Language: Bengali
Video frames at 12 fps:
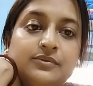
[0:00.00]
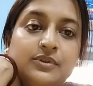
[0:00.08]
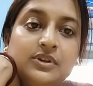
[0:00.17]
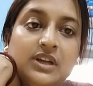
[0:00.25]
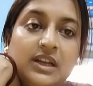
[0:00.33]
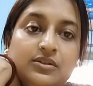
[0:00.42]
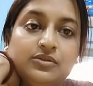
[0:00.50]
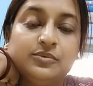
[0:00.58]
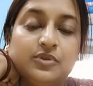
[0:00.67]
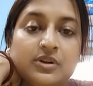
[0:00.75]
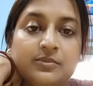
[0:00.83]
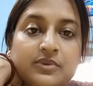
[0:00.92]
ফোনটাই দুম
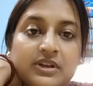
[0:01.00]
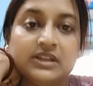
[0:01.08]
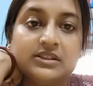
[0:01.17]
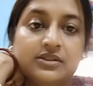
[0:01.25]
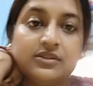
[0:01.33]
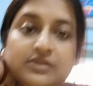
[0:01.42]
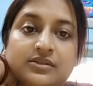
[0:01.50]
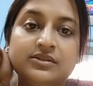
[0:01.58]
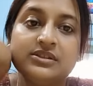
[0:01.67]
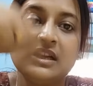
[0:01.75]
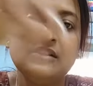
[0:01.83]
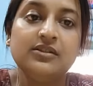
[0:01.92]
করে পড়ে গেছিলো তো
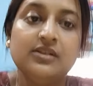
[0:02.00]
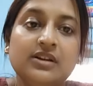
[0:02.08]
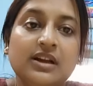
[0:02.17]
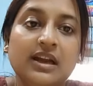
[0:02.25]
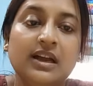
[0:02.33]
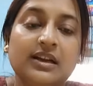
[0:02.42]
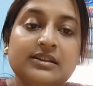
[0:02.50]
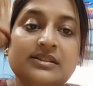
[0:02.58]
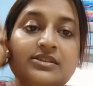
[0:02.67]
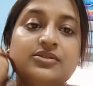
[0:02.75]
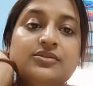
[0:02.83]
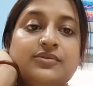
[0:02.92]
যাই হোক
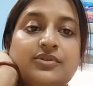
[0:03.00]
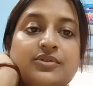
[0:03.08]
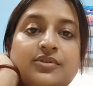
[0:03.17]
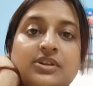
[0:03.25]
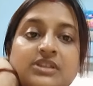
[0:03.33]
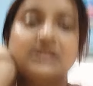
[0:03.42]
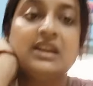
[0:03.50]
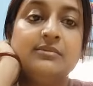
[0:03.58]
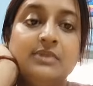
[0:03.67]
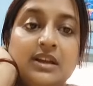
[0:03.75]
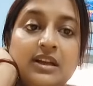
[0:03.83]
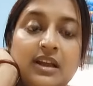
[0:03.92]
যে জন্য ফোন করেছিলাম
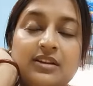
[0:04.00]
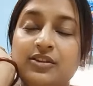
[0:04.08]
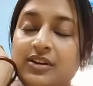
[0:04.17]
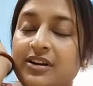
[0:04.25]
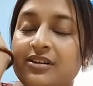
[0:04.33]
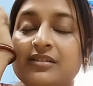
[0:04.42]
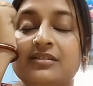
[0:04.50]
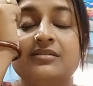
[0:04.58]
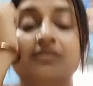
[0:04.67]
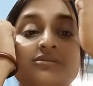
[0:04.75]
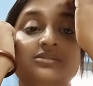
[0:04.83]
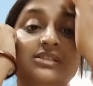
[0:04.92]
ধর
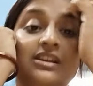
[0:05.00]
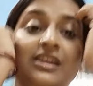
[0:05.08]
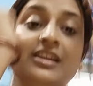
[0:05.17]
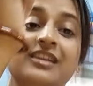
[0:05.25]
যে